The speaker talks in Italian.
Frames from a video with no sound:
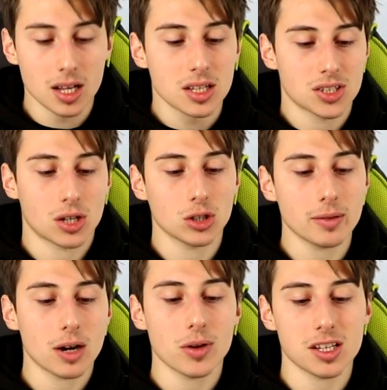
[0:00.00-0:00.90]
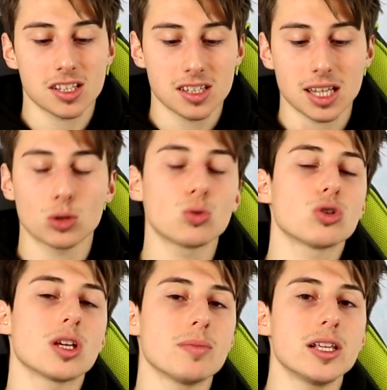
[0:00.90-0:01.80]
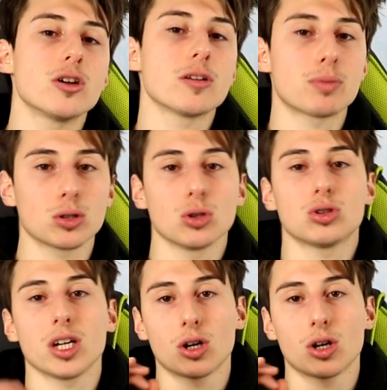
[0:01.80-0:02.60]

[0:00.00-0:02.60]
Secondo me questo è stato uno dei migliori prodotti